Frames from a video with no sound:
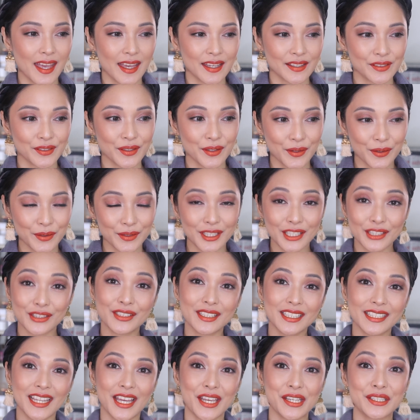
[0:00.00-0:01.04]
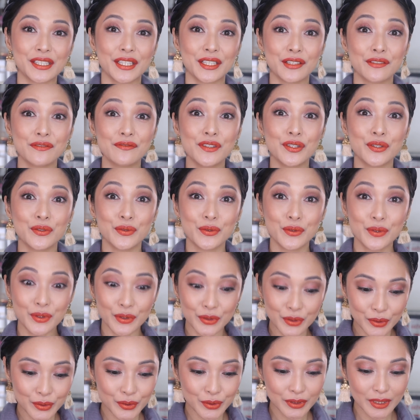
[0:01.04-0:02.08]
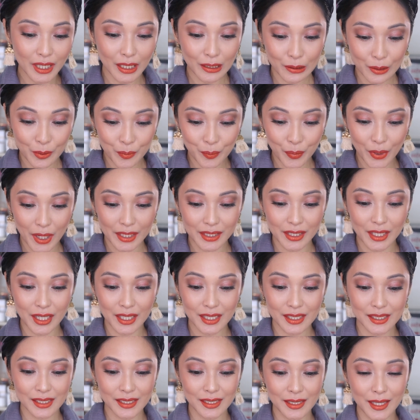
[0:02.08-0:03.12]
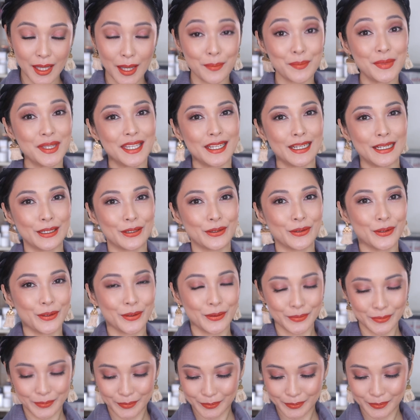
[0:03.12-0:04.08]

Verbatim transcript: So, dito na tayo sa review nung tatlong products na binili ko.